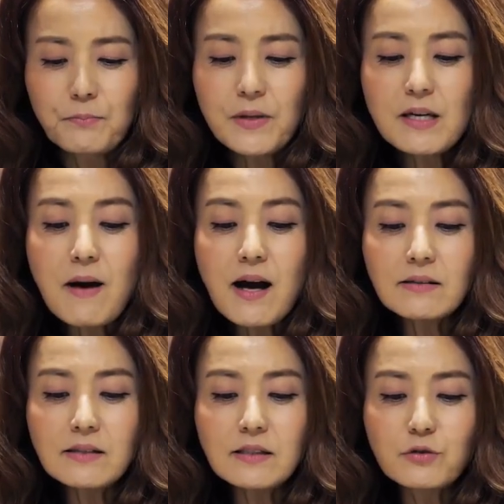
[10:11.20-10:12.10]

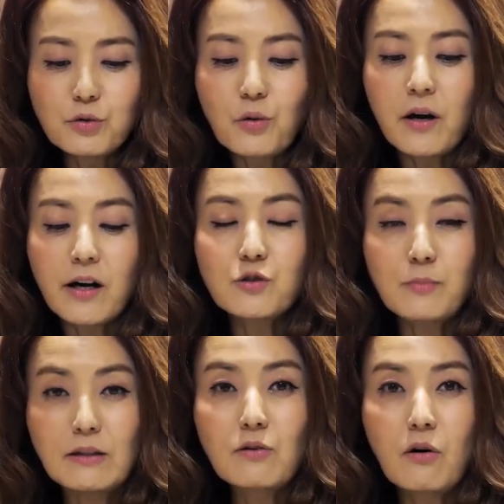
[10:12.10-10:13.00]
피망을 주로 해가지고
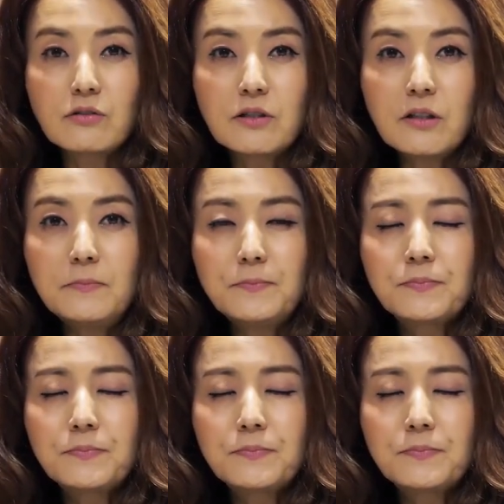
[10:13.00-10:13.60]
만든 거거든요.